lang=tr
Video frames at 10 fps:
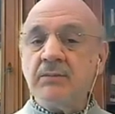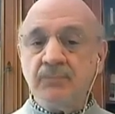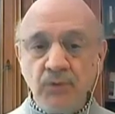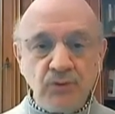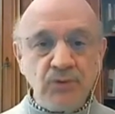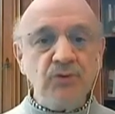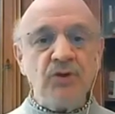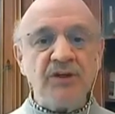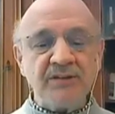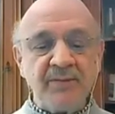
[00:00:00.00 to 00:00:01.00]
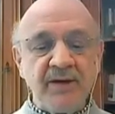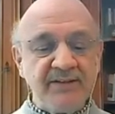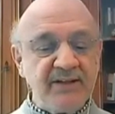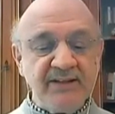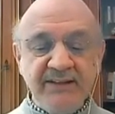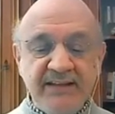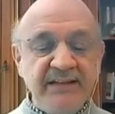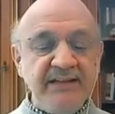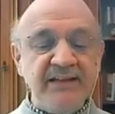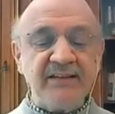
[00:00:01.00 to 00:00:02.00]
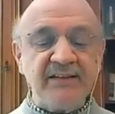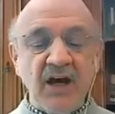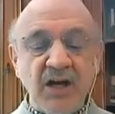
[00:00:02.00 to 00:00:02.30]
bütün öğretmenlerin ille de